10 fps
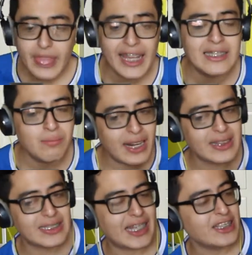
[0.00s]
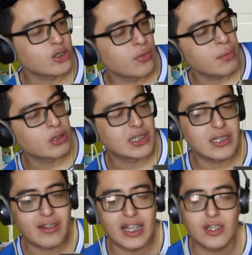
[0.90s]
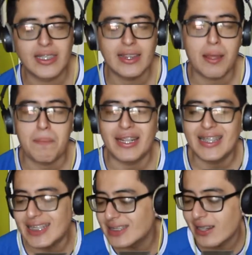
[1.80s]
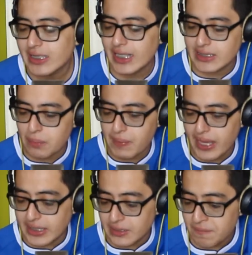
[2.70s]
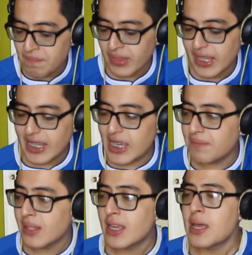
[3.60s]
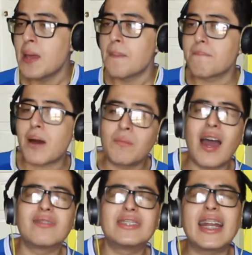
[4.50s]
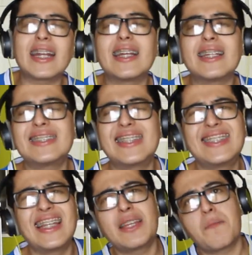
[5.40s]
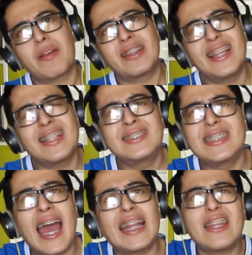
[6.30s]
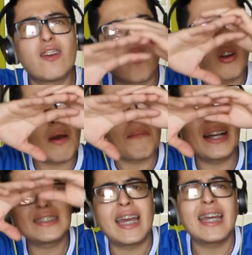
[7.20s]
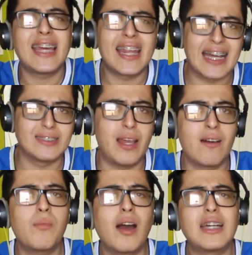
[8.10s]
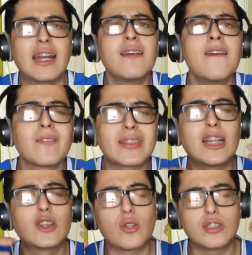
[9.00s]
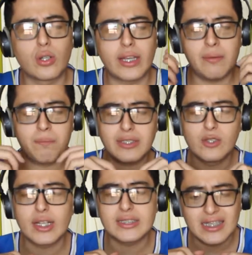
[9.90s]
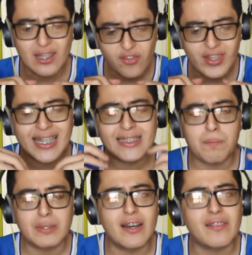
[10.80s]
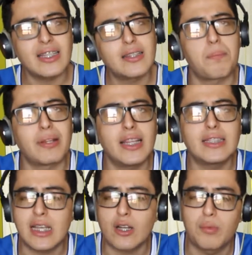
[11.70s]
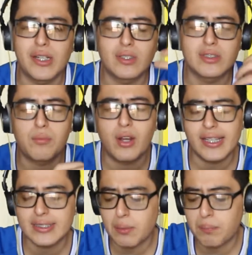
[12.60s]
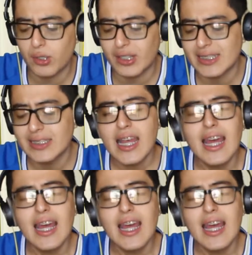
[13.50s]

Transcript: el martes estuvimos celebrando la independencia de este país y vamos a hablar de la independencia de forma más general. Vea, vamos a hablar tanto de lo que, significa la palabra independencia, como ya lo hacemos en este podcast,